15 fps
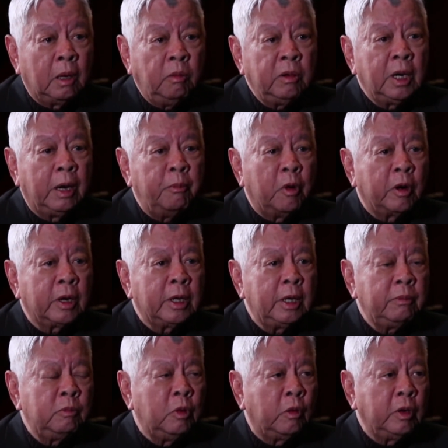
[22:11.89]
cũng là một,
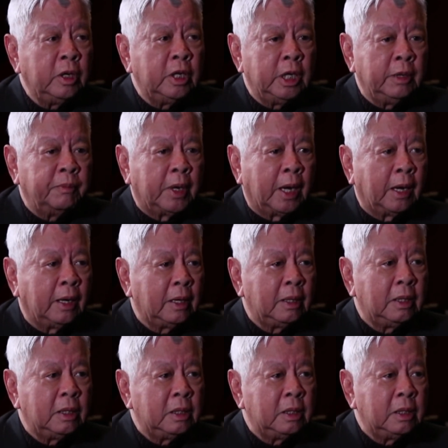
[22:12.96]
cái, một người mà